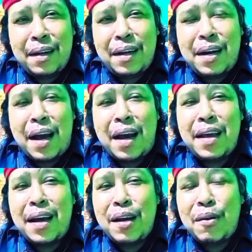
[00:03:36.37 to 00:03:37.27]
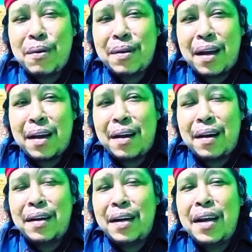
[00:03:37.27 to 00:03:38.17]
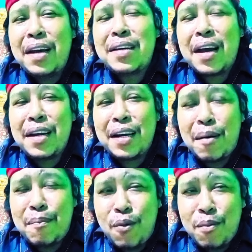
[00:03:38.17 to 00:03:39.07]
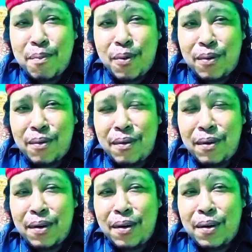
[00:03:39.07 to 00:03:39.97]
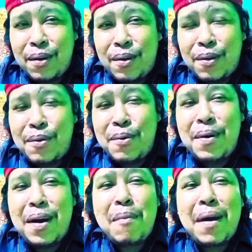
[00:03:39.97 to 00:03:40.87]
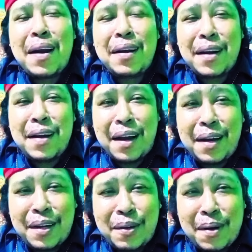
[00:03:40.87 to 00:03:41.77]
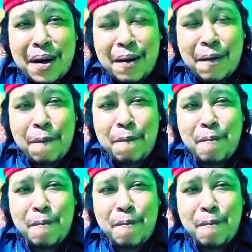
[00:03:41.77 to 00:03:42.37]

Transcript: tidak hanya di kota, di desa, di kampung pun juga marak terjadi, saudaraku.